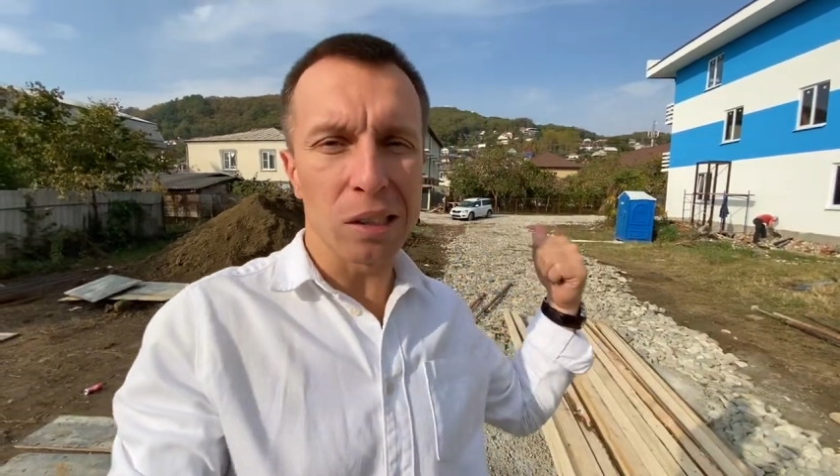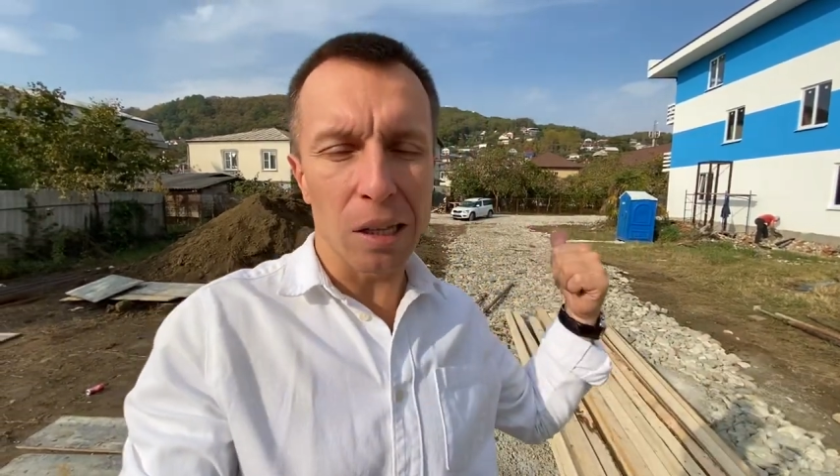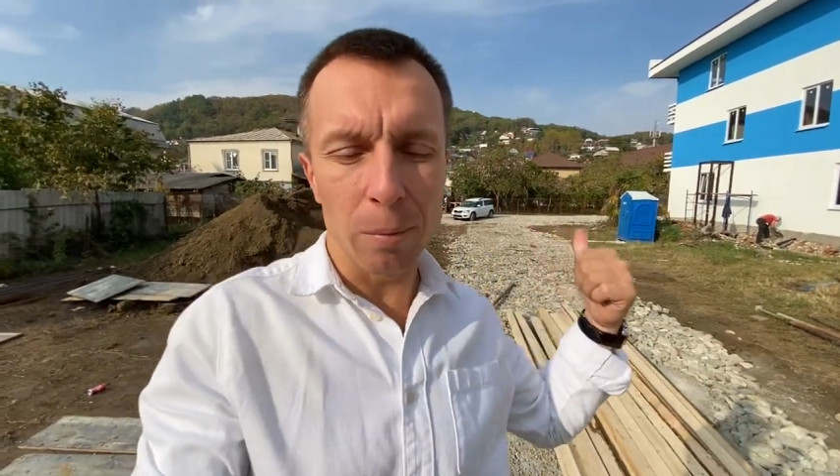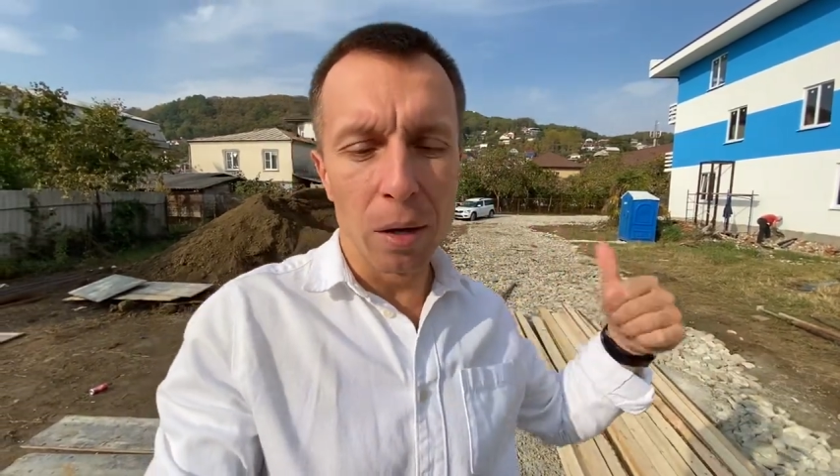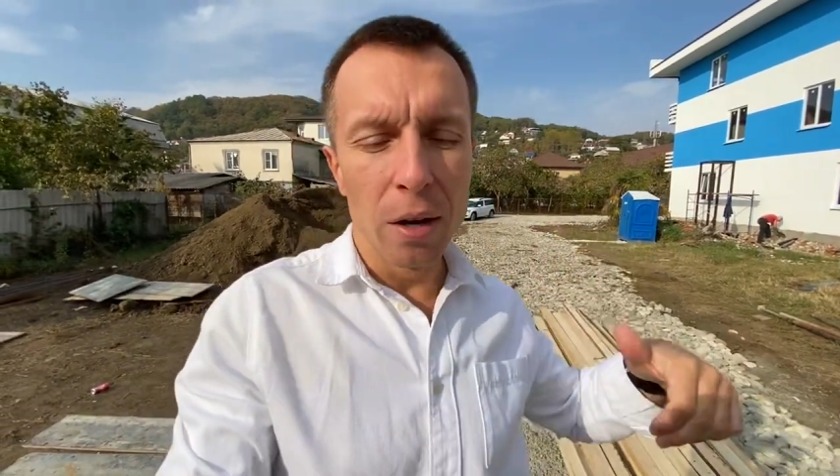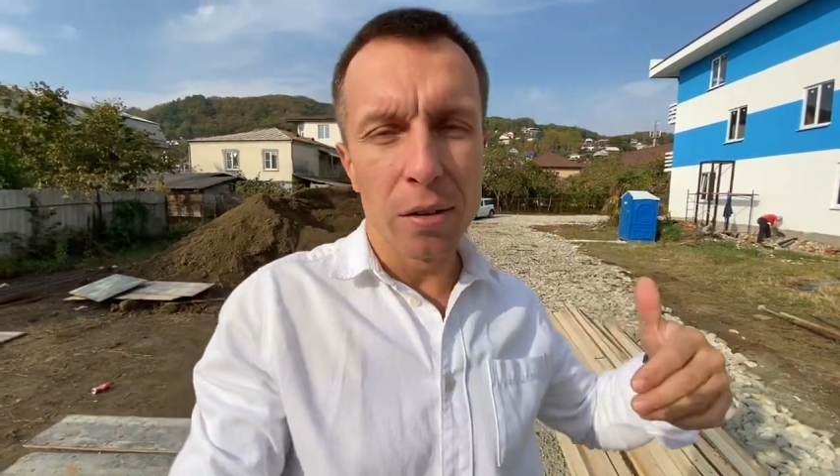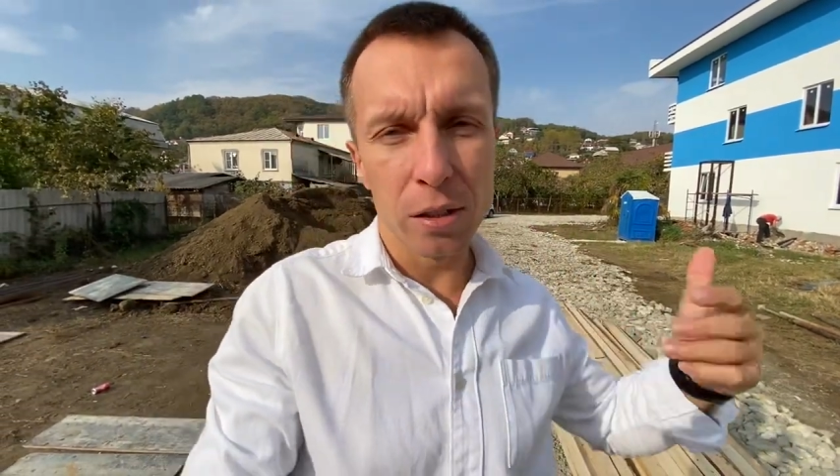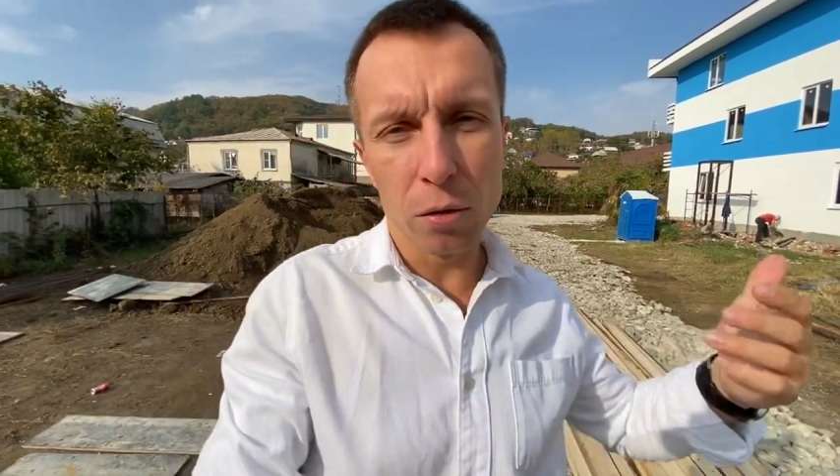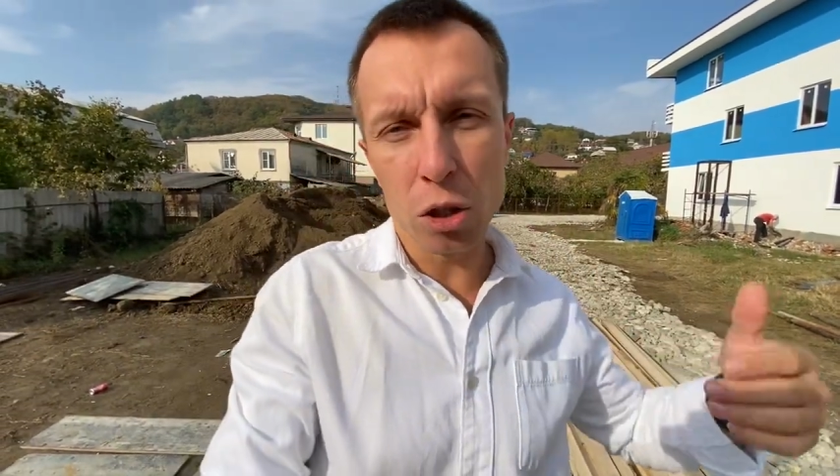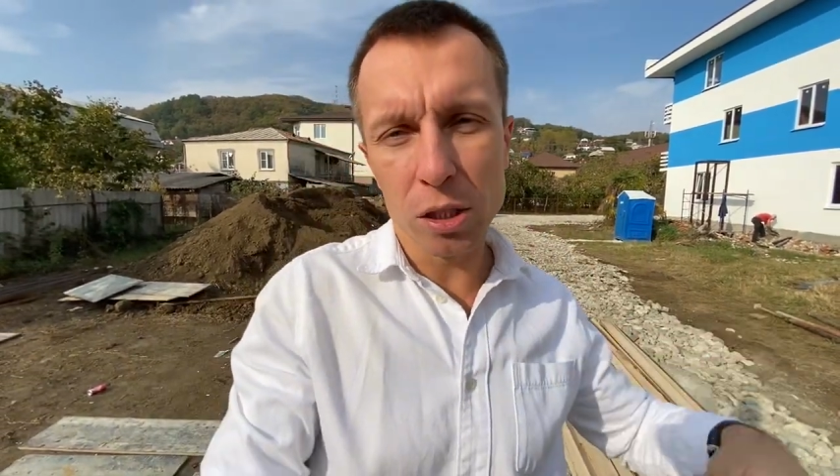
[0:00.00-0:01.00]
там.
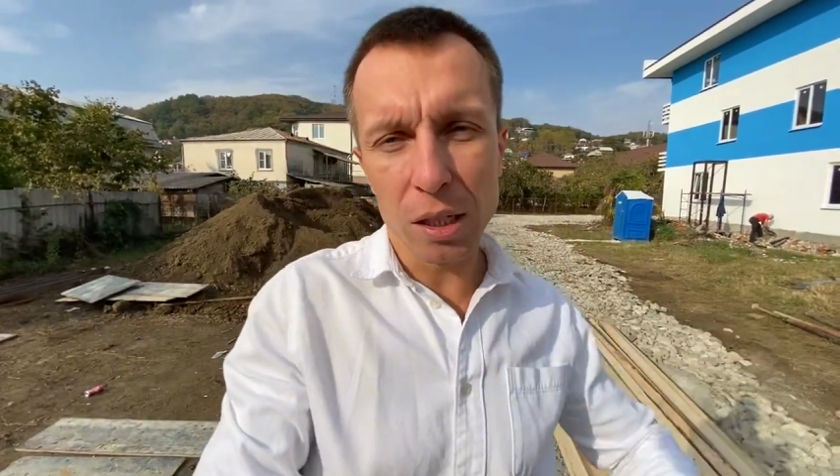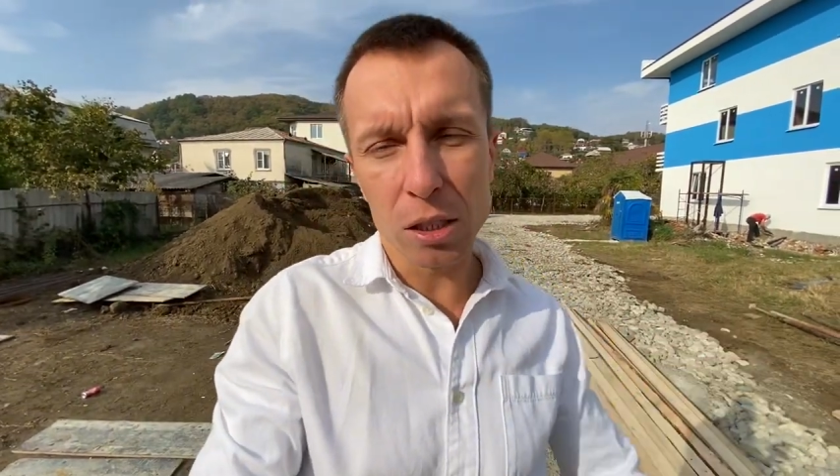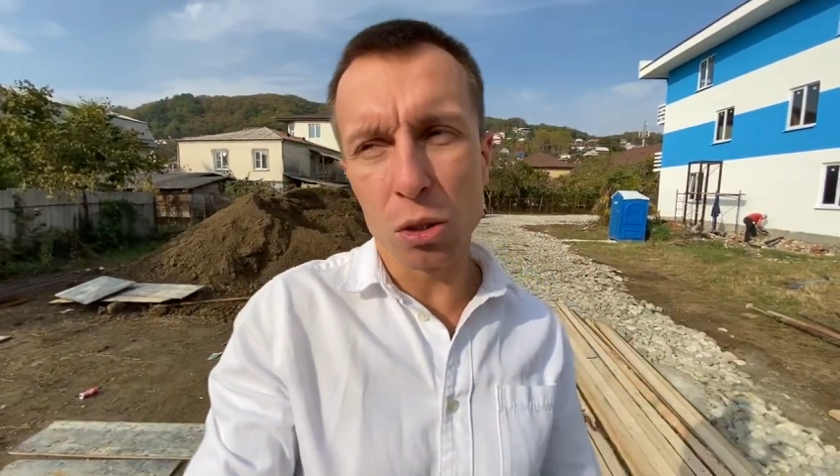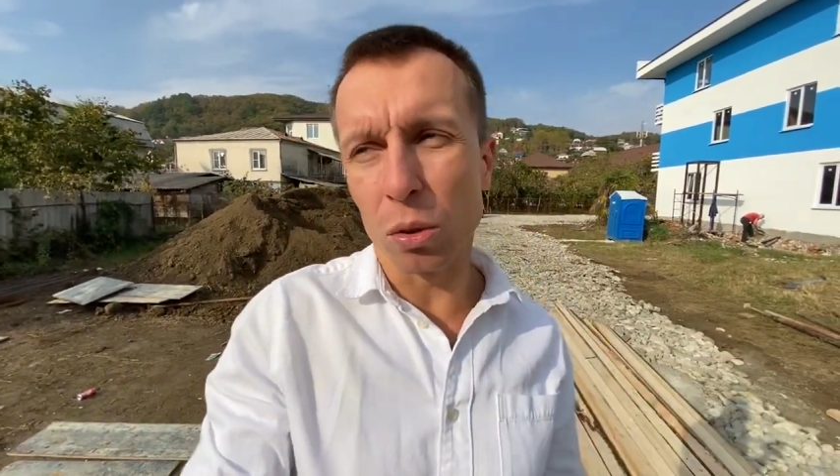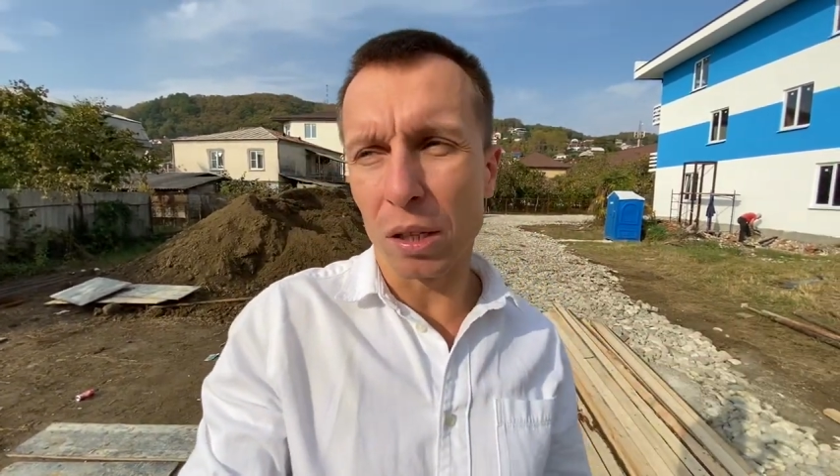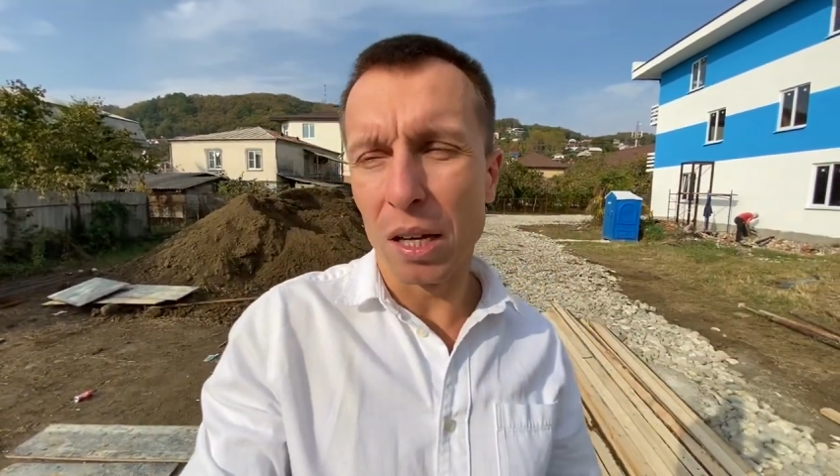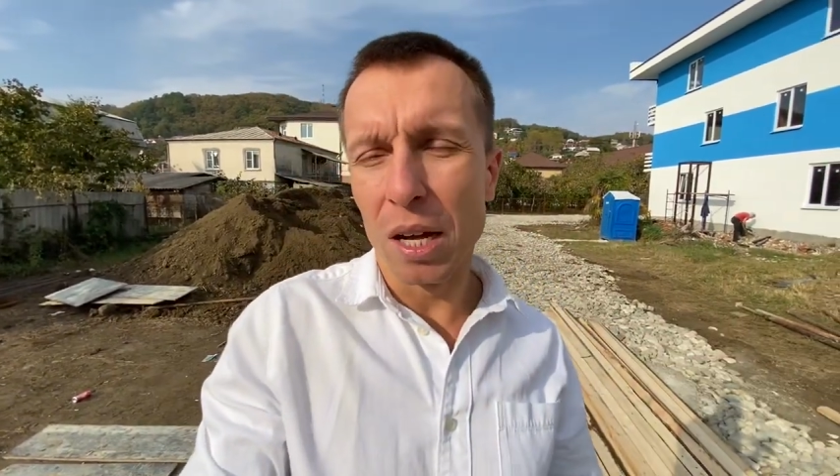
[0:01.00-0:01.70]
Всего 16 соток.